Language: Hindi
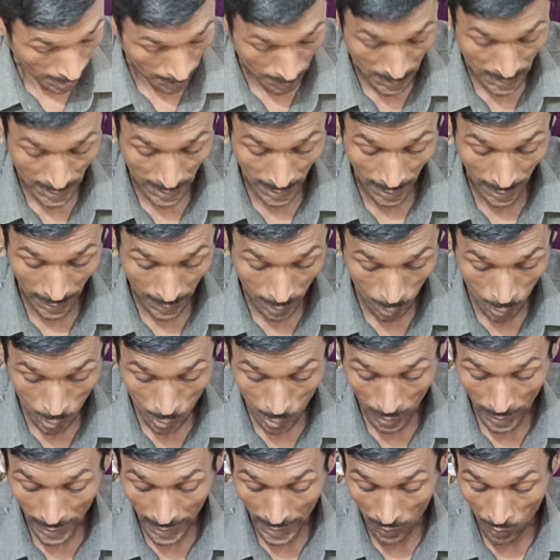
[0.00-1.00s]
अब यहाँ
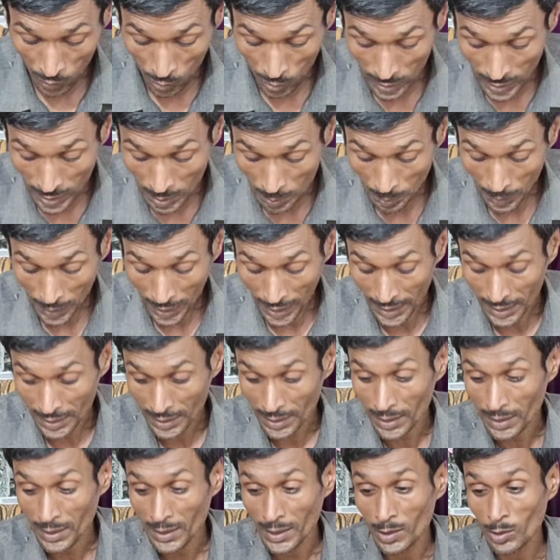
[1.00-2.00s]
दोस्तों हेडफोन की बात
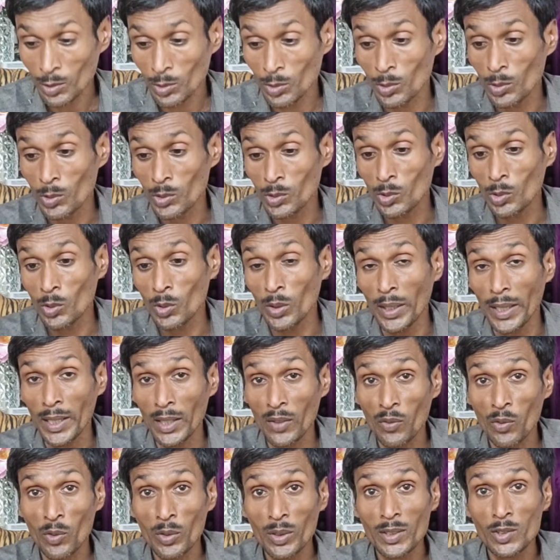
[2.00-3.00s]
करते हैं तो दोस्तों
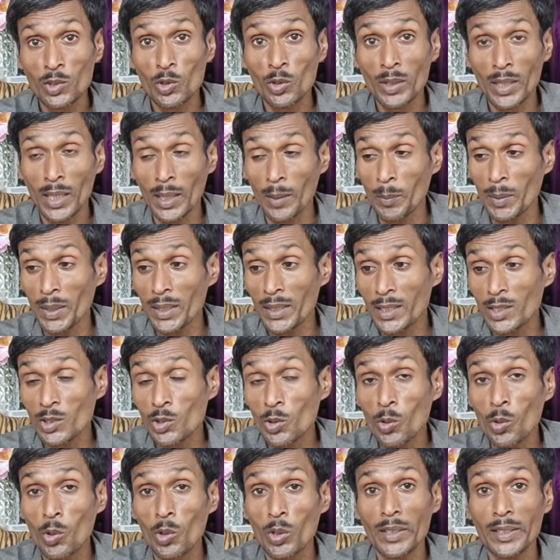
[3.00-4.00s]
हेडफोन की जो केबल की
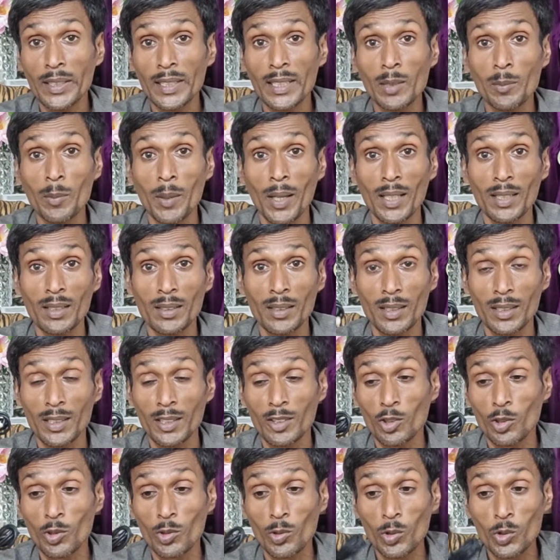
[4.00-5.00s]
जो क्वालिटी की बात
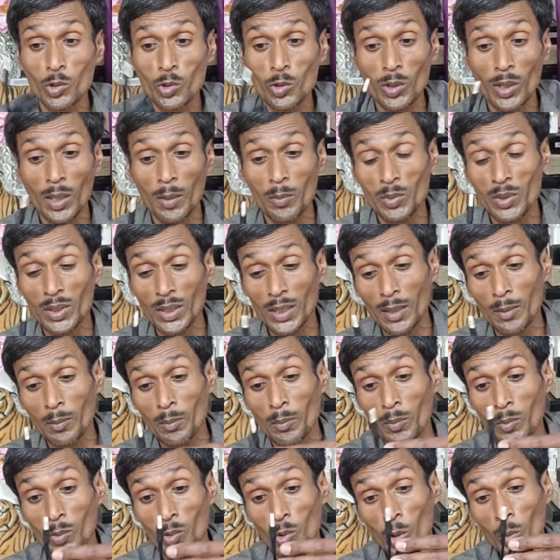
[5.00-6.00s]
करते हैं तो दोस्तों कम से
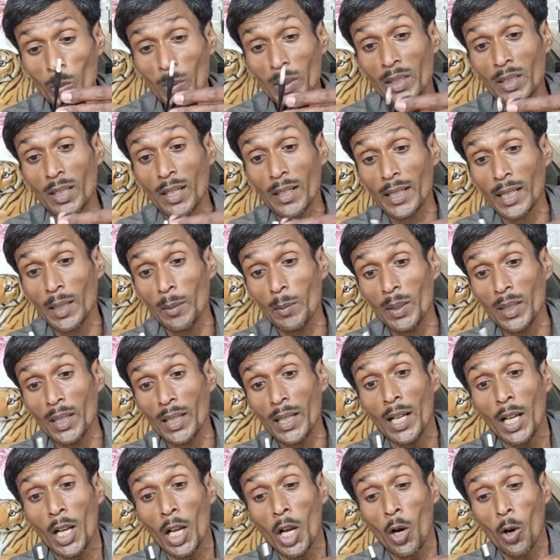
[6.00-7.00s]
कम दो मीटर का केबल
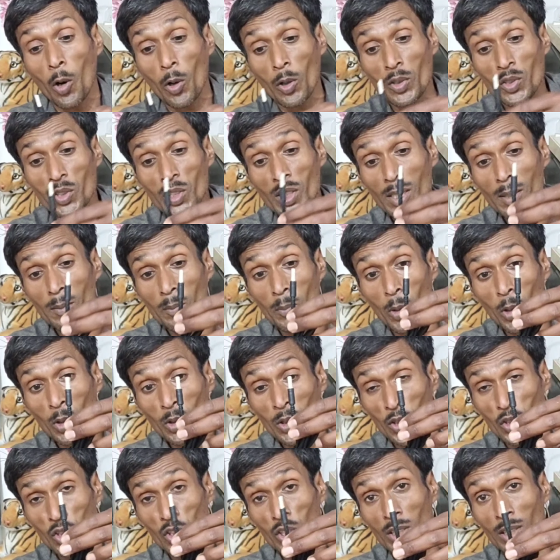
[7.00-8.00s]
है और इसकी
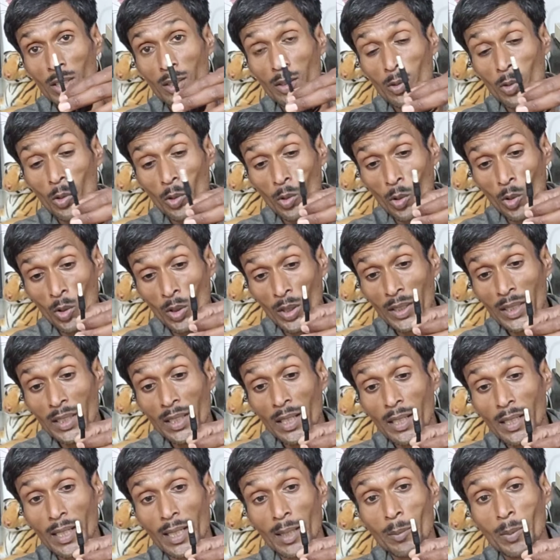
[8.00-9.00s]
बहुत अच्छी
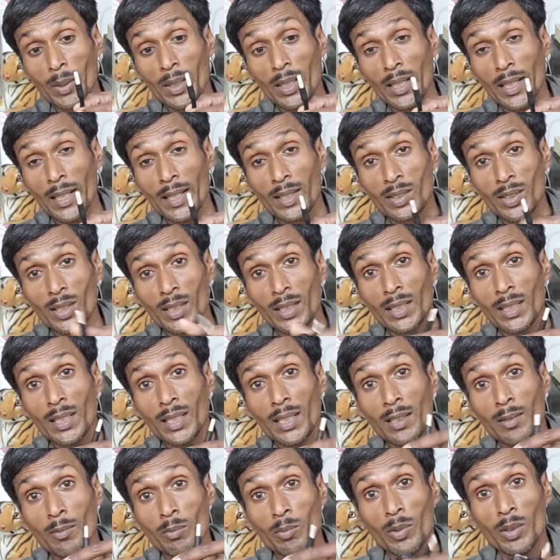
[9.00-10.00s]
क्वालिटी का केबल है ऐसा नहीं
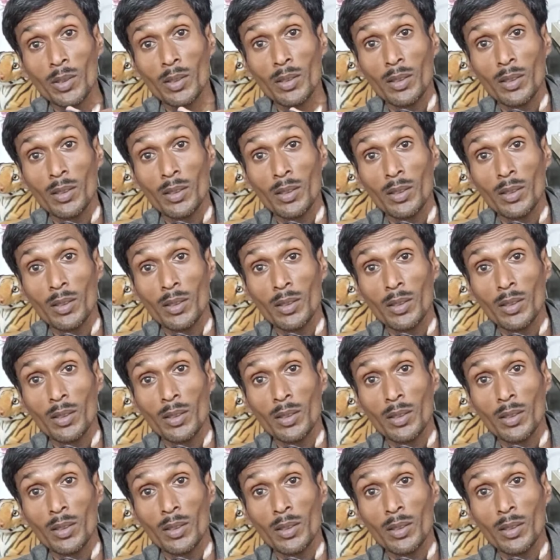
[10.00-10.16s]
है